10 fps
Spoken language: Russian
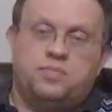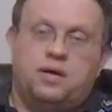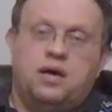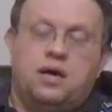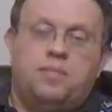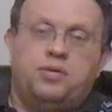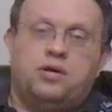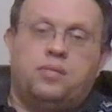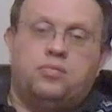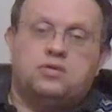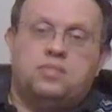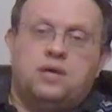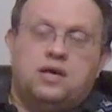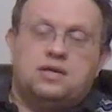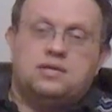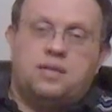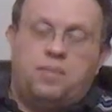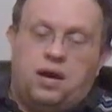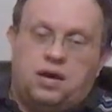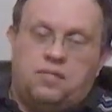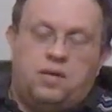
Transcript: по петербургским зоопаркам.